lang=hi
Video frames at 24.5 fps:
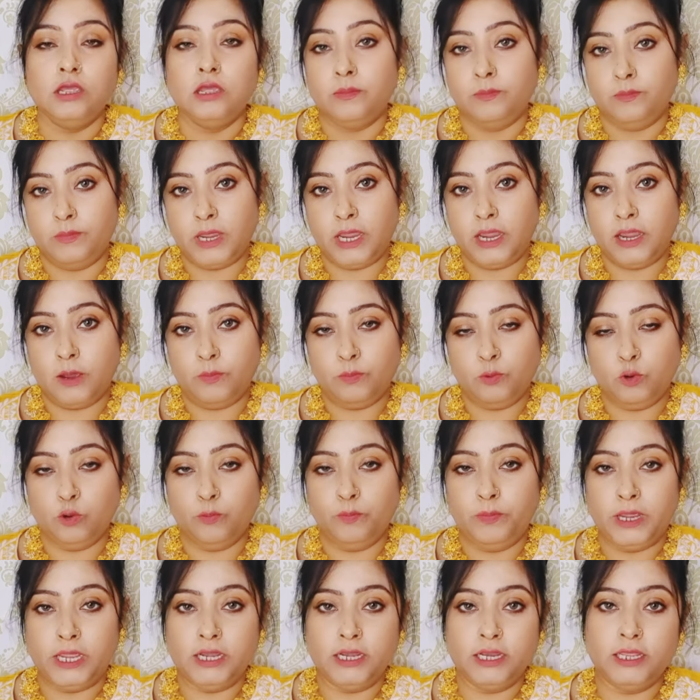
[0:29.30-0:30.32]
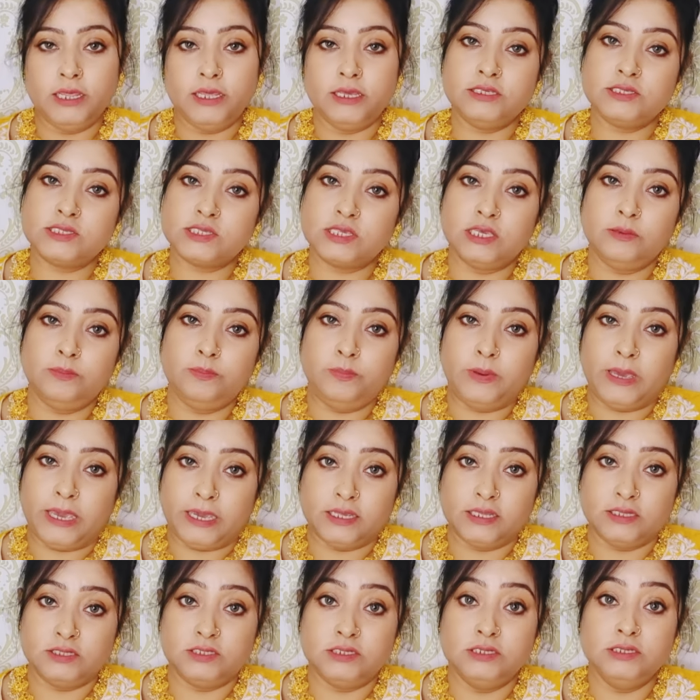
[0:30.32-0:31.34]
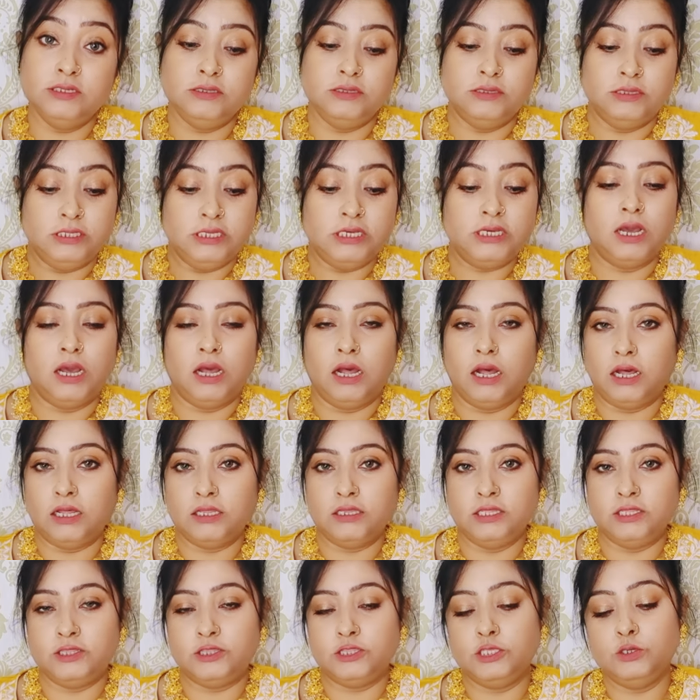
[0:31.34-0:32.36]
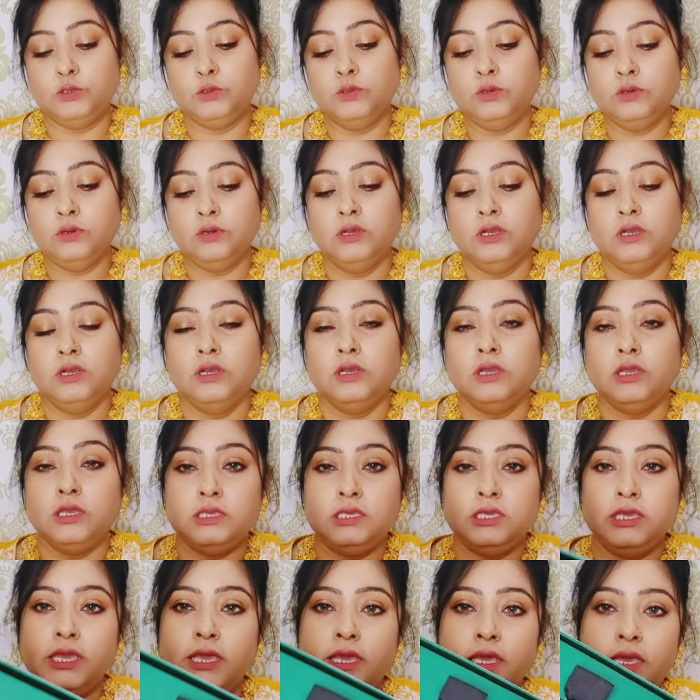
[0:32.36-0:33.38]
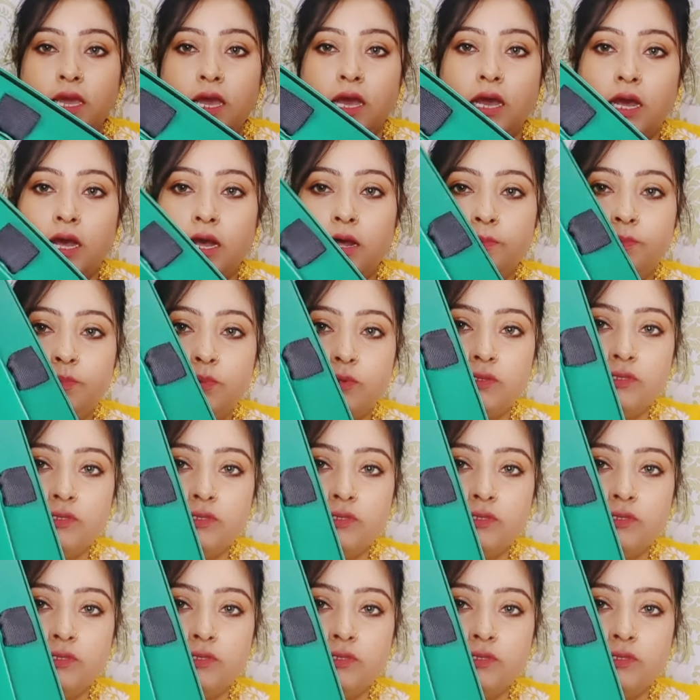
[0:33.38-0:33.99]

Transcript: मैं आपको पहले इस इसकी पैकेजिंग दिखा देती हूँ ये आप